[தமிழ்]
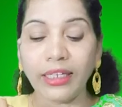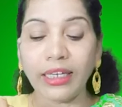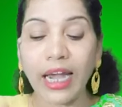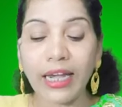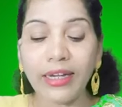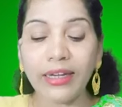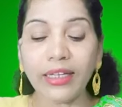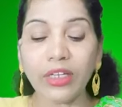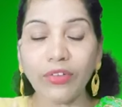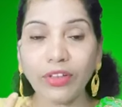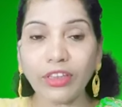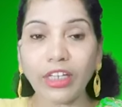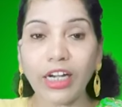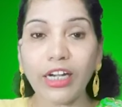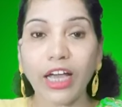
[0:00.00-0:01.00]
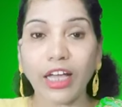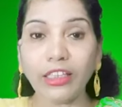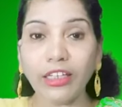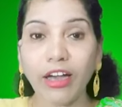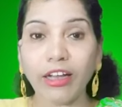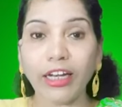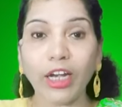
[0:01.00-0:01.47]
இரண்டு இருபத்தி ரெண்டு
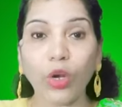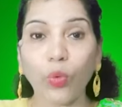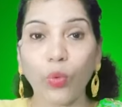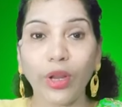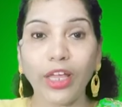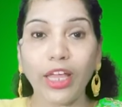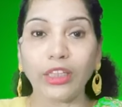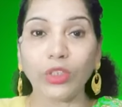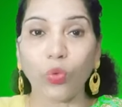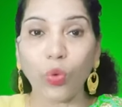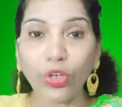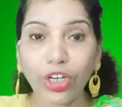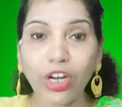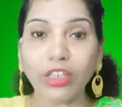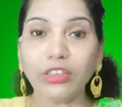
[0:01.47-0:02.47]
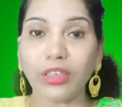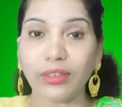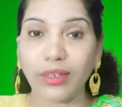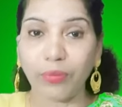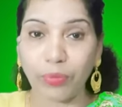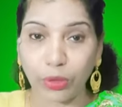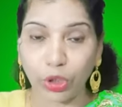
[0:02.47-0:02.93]
அதிகாரங்களை உடைய இந்த
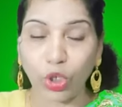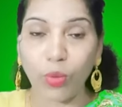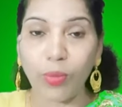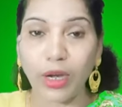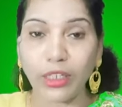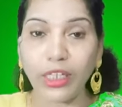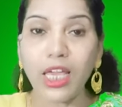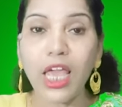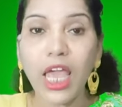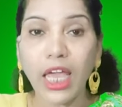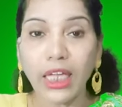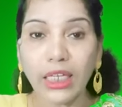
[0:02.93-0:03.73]
ஒன்றராஜர்கள் புத்தகமானது